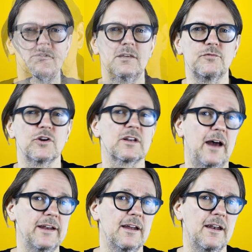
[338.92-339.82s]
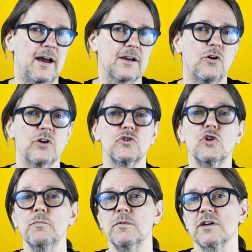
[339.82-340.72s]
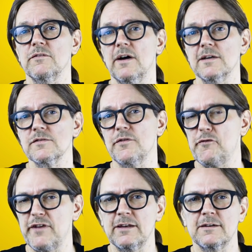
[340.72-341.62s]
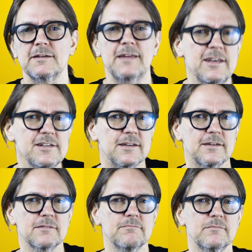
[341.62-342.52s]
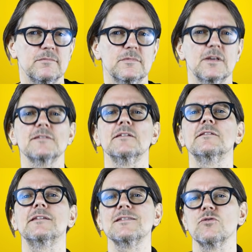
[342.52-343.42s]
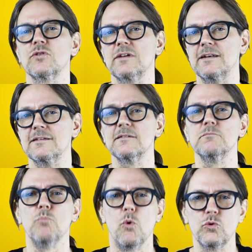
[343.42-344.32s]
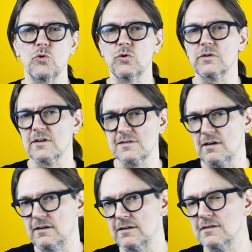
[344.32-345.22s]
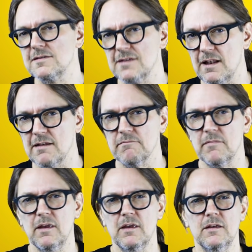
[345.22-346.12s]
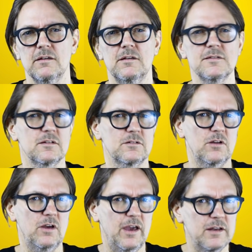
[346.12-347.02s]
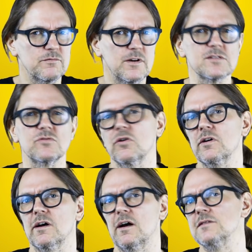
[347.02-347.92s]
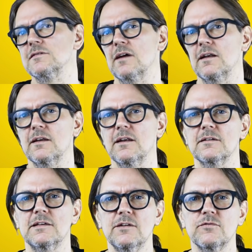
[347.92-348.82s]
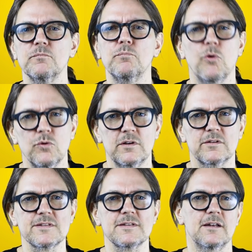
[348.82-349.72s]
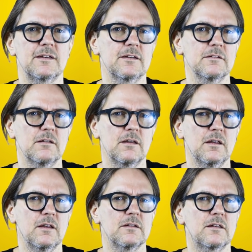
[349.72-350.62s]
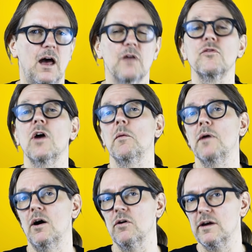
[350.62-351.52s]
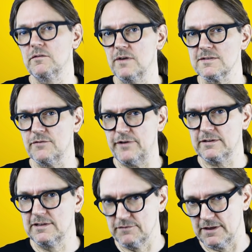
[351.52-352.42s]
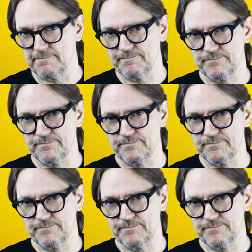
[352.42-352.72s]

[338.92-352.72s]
Die für Kleinanlagen heute üblicherweise verwendete Technik, das sind die sogenannten monokristallinen Zellen. Die sind etwas teurer als die alternativen Polykristallinen, dafür aber auch etwas effektiver.